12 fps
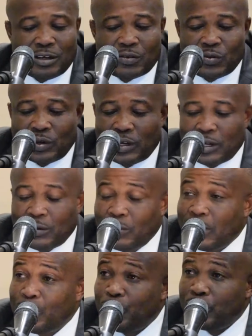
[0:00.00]
nationale de
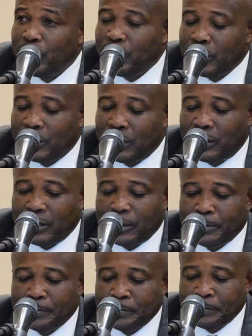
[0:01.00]
la biodiversité
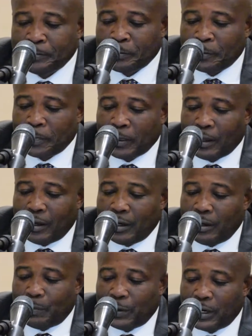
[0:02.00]

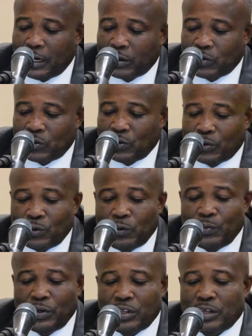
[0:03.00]
et plan d'action que le
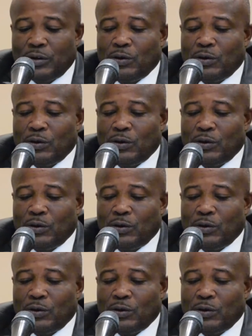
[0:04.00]
ministère